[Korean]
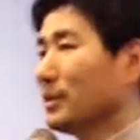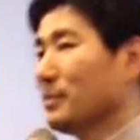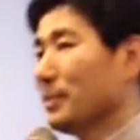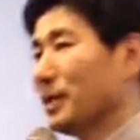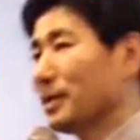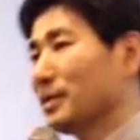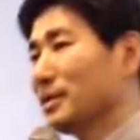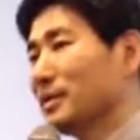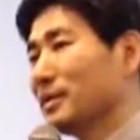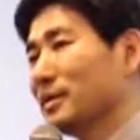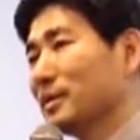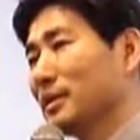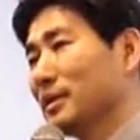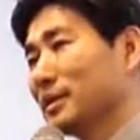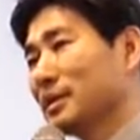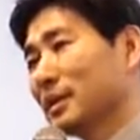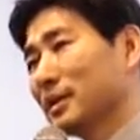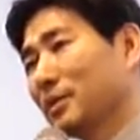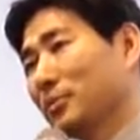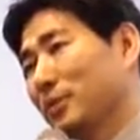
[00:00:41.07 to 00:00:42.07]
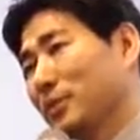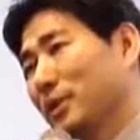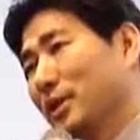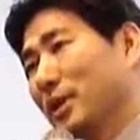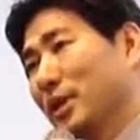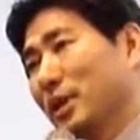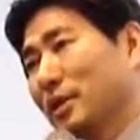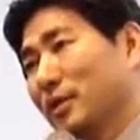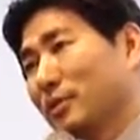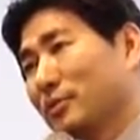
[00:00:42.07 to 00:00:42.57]
발을 자기
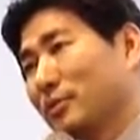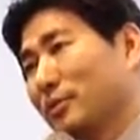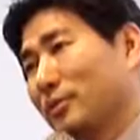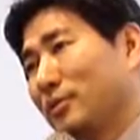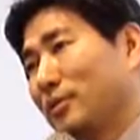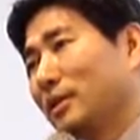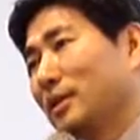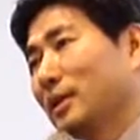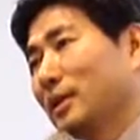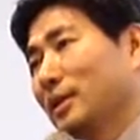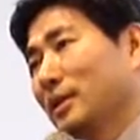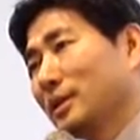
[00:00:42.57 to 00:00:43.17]
머리카락으로